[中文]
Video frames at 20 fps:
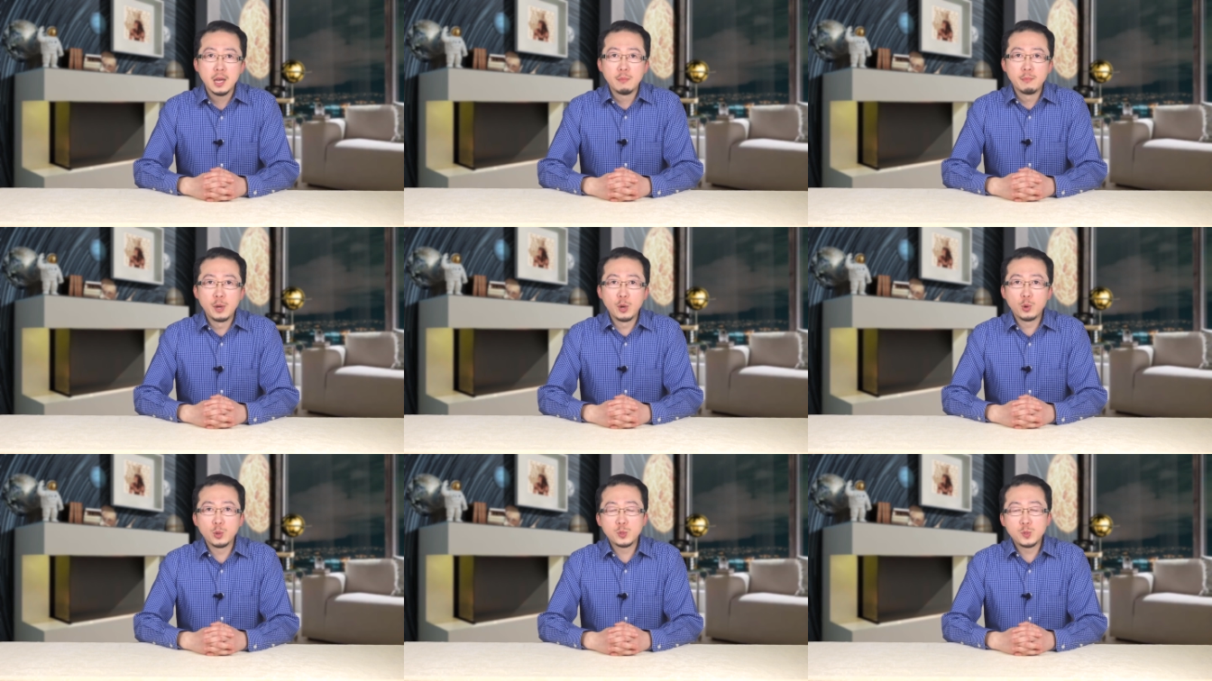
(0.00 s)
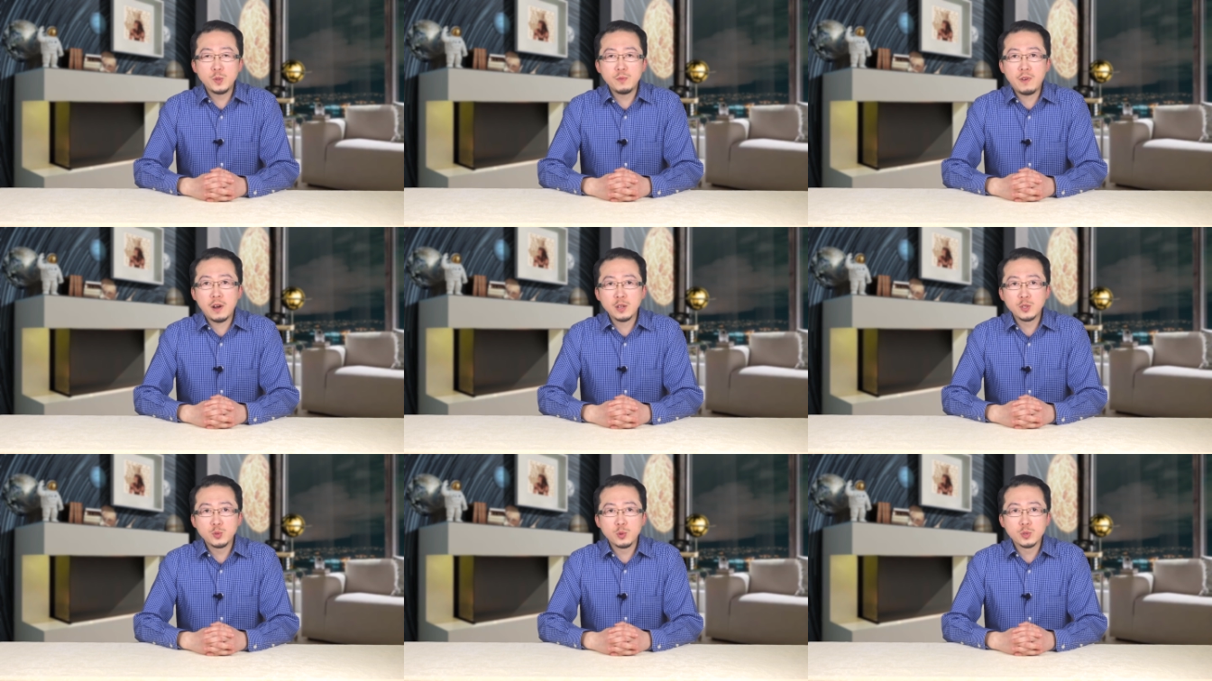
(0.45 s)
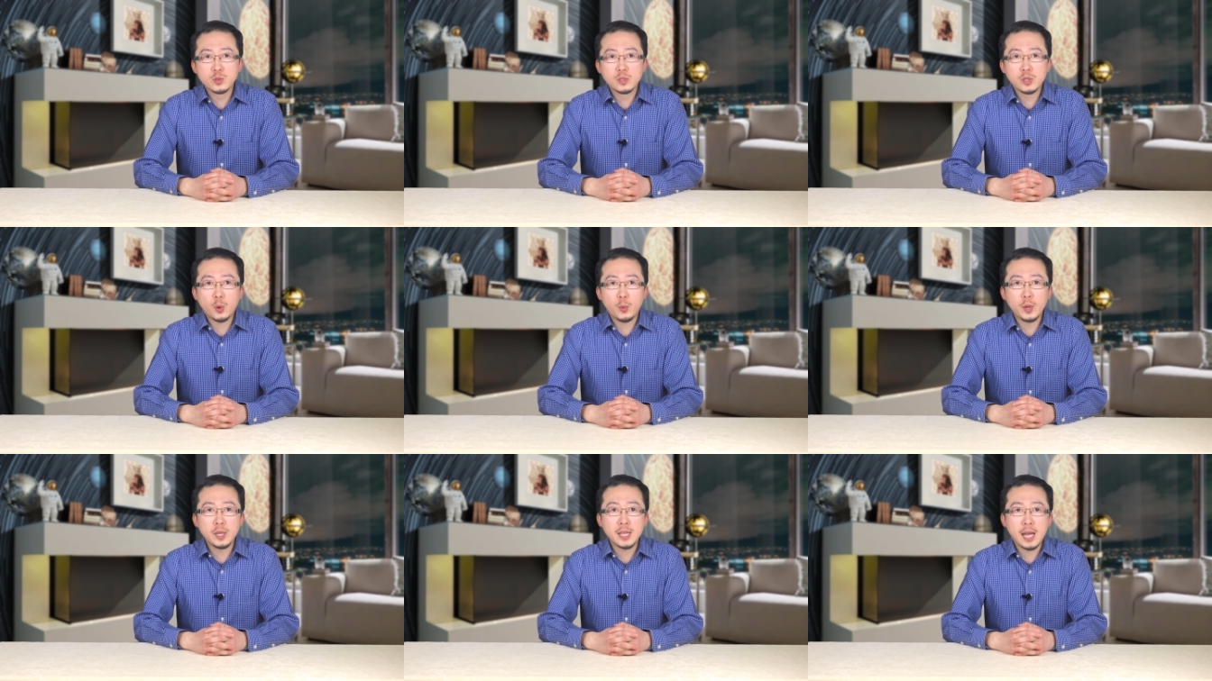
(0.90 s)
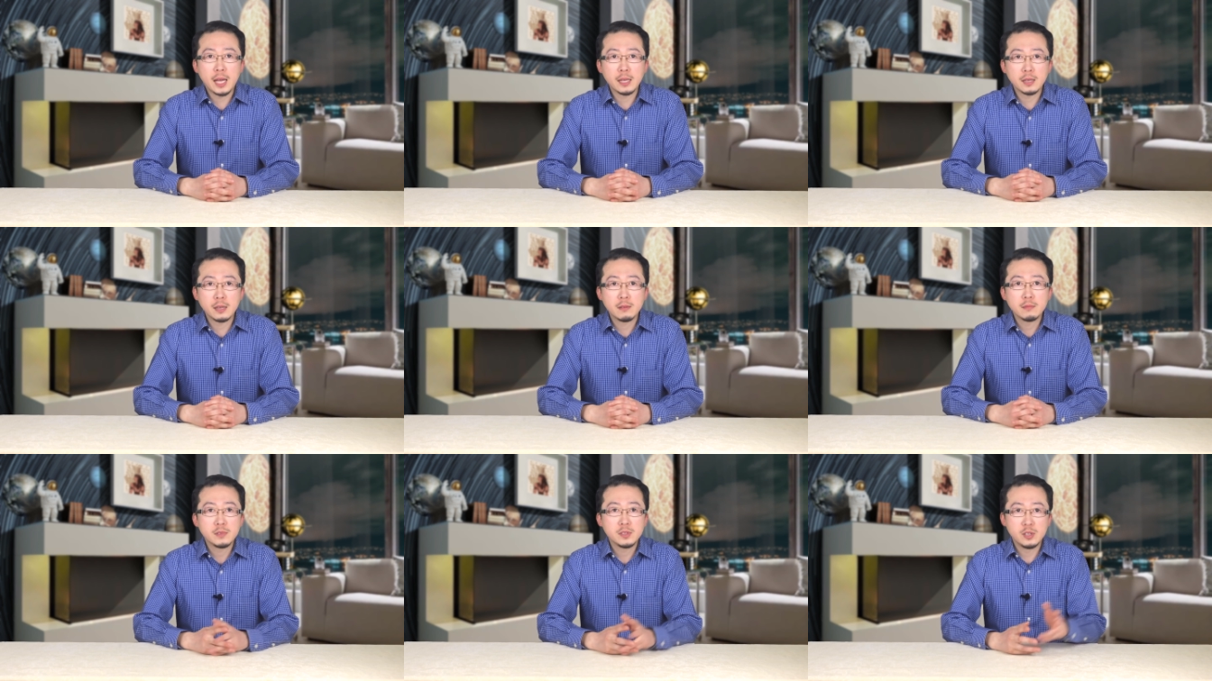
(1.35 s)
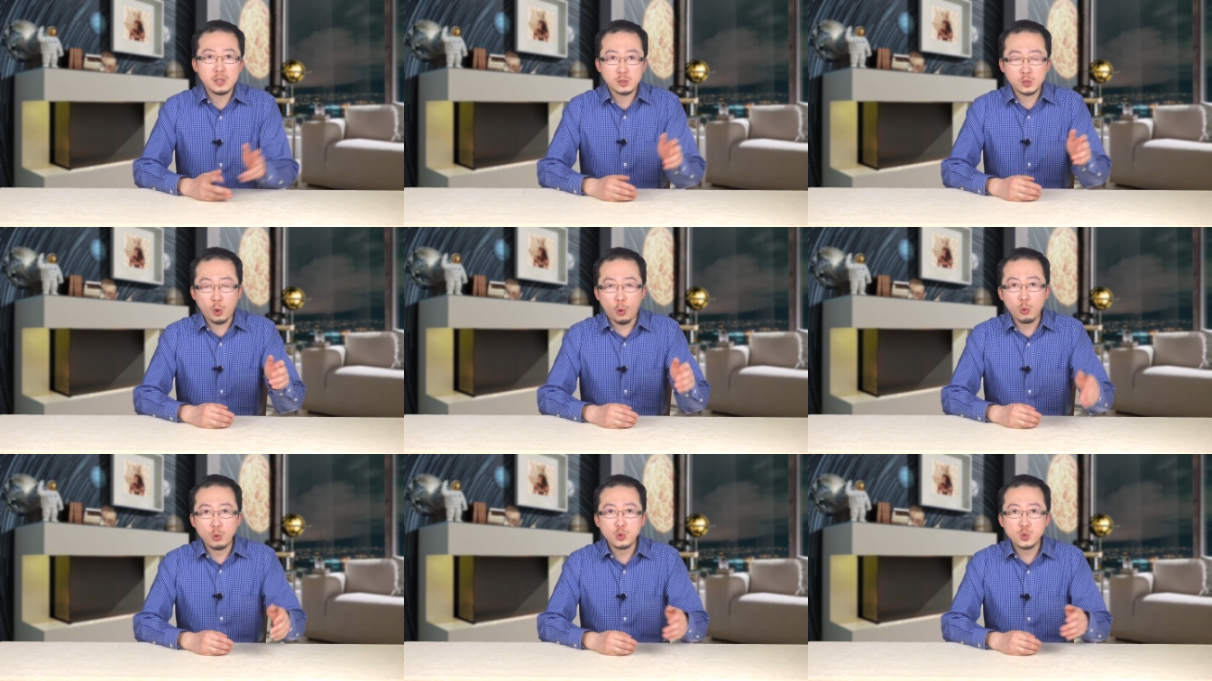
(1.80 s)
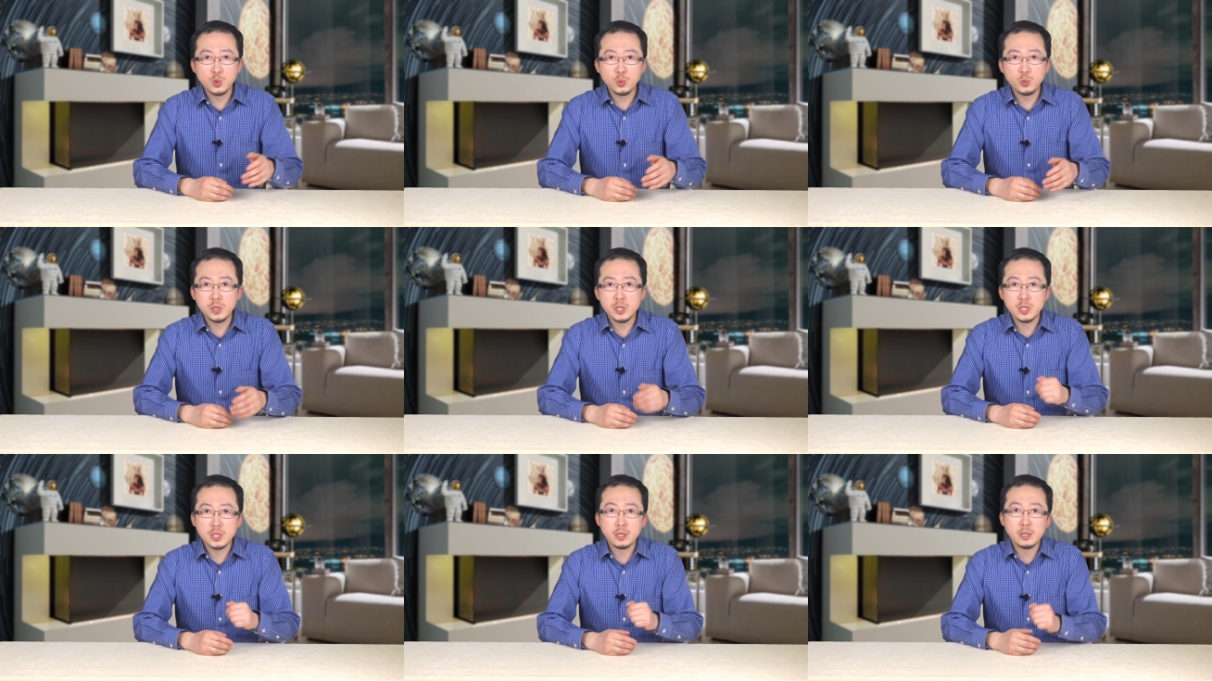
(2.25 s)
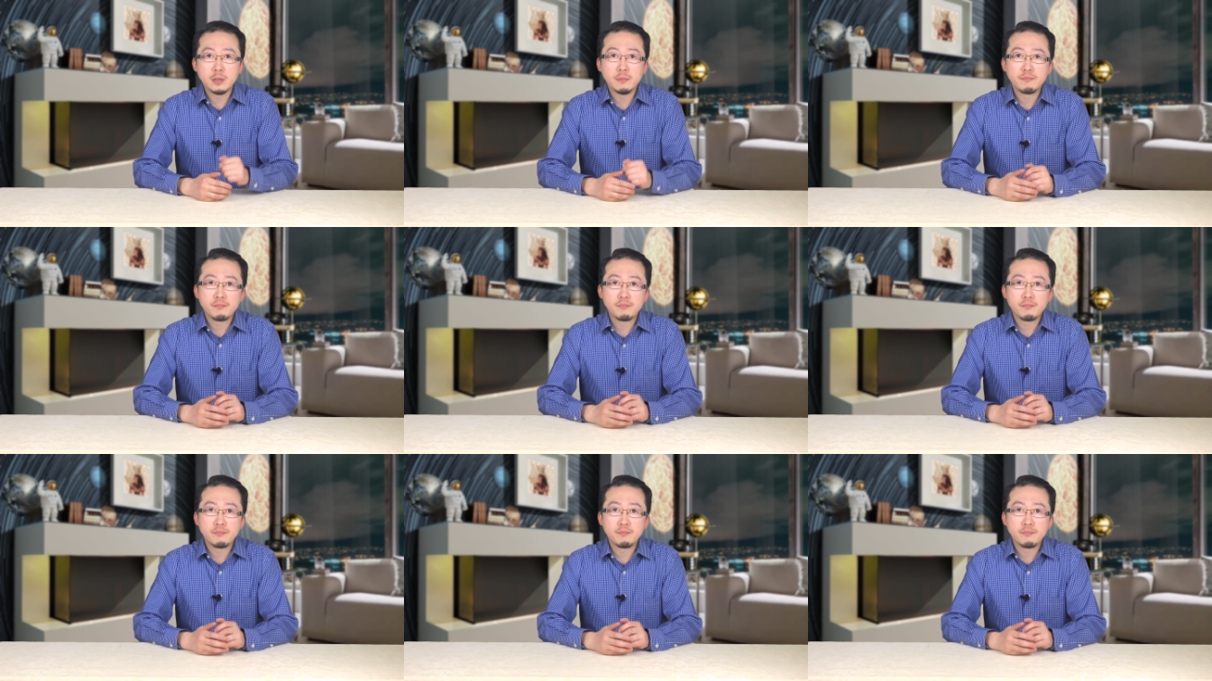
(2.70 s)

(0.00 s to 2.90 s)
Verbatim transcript: 美国军方做出的回答呢，也同出一辙。